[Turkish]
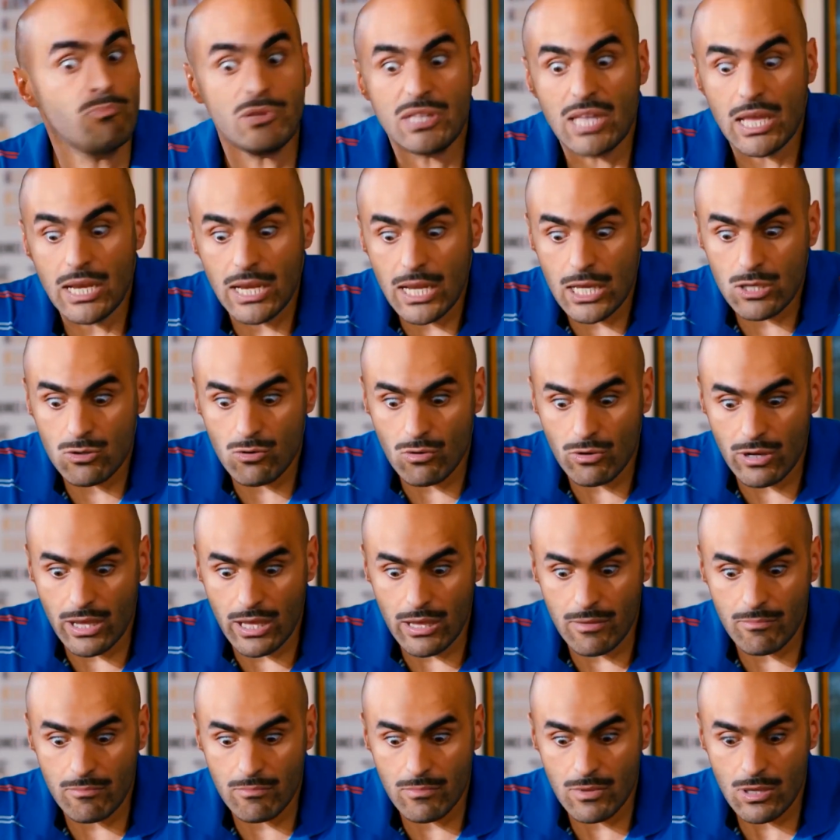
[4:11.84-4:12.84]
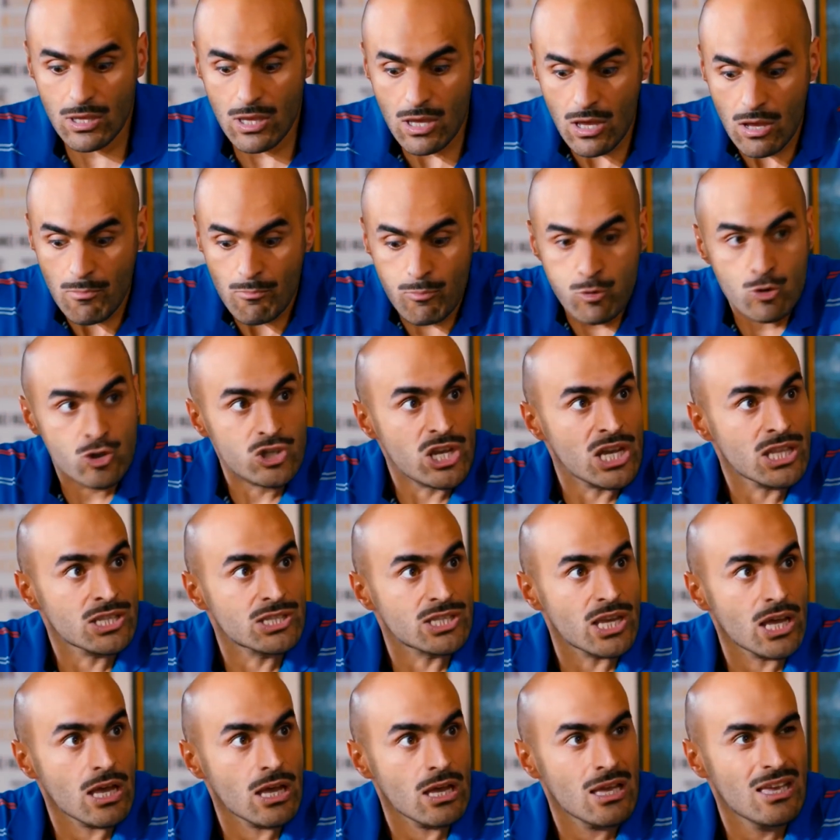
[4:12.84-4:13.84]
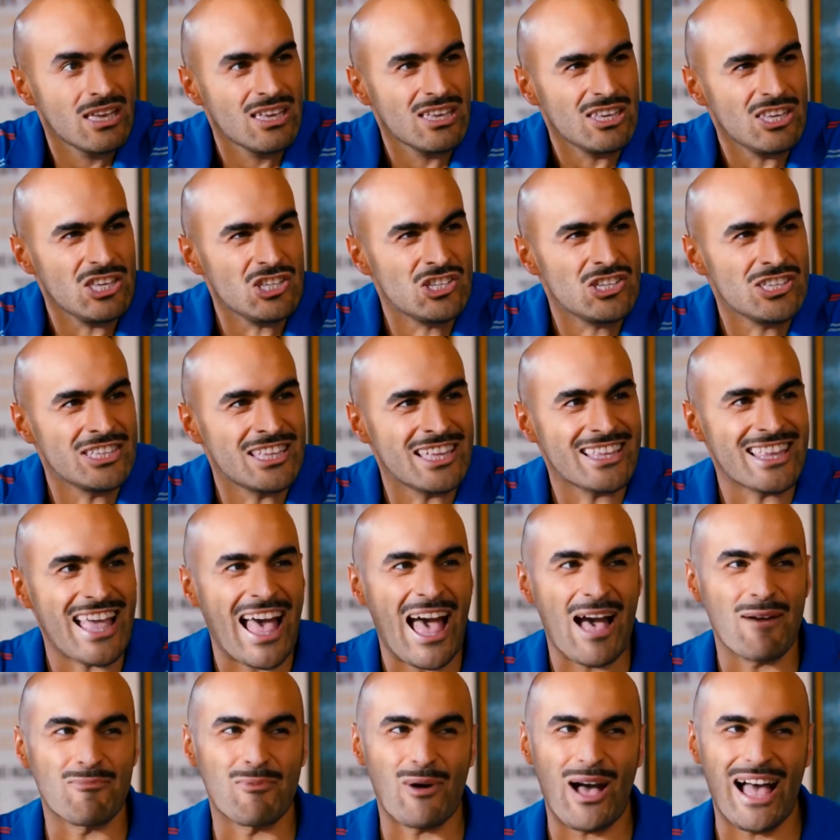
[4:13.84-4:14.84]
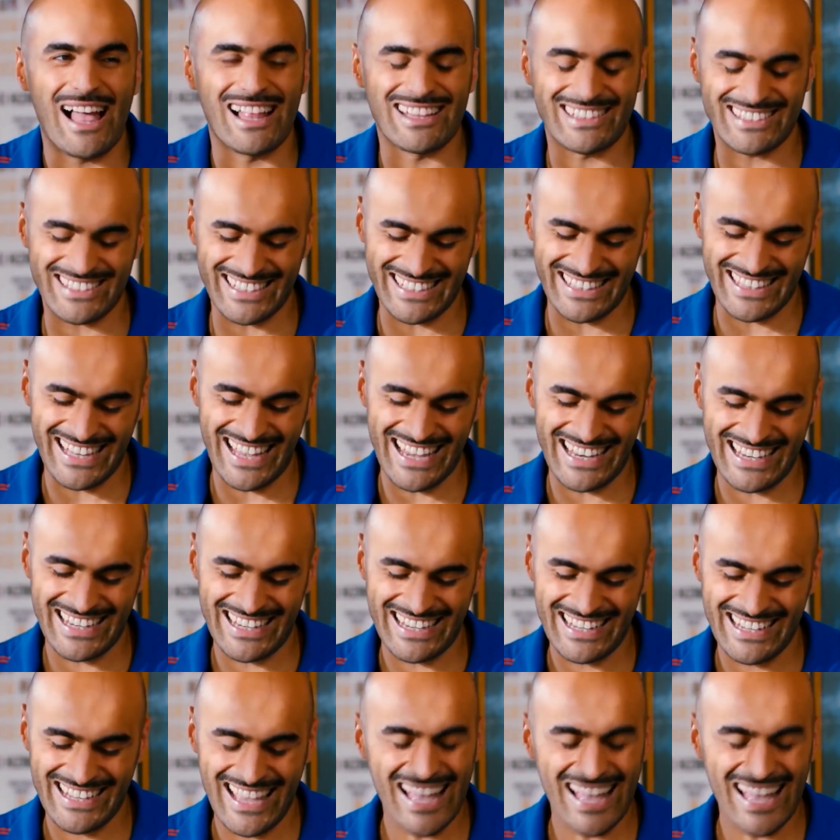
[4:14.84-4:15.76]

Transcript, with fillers: Bir de ne göreyim? Bu çanta içinde daha bu altınlar.